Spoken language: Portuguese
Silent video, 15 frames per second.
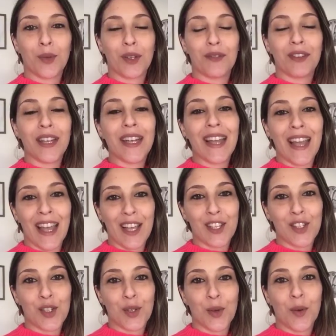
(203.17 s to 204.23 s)
um dever
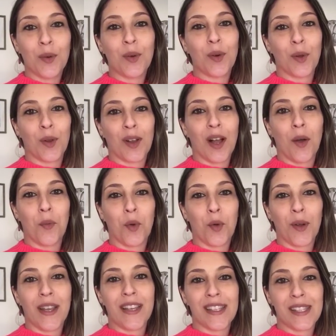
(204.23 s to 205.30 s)
ético colocar meu
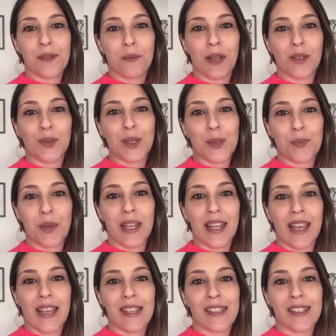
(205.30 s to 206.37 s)
conhecimento e
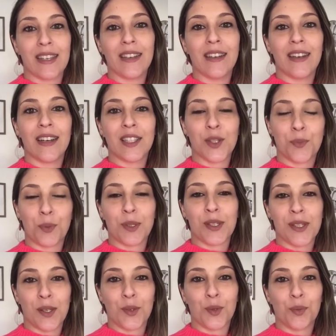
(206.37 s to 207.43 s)
experiência à
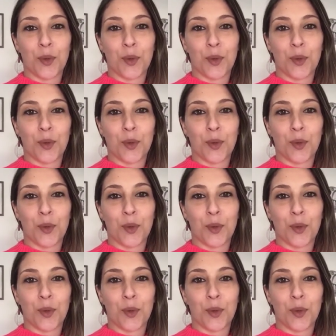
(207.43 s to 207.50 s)
disposição do